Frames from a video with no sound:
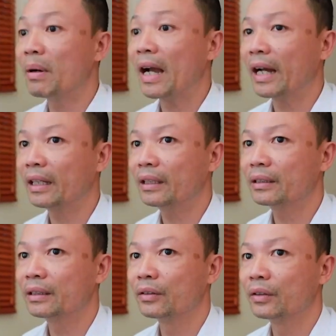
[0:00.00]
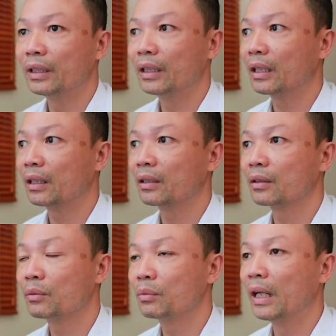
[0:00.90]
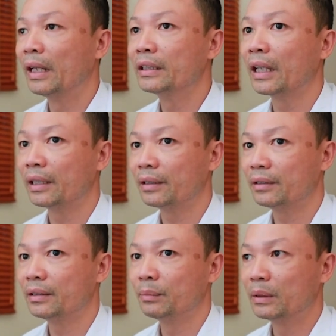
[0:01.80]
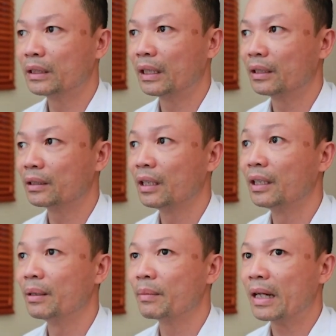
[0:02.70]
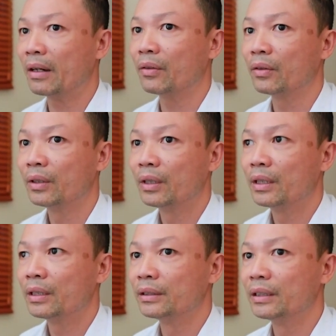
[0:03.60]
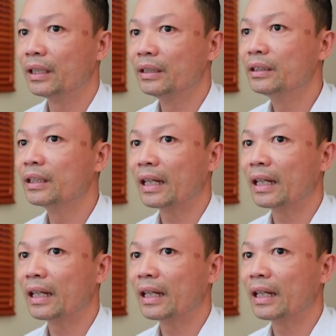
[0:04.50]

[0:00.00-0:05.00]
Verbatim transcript: cấp 3 ấy thì tôi nghĩ là cũng nên dạy nhưng mà dạy ở thời điểm nào, dạy như thế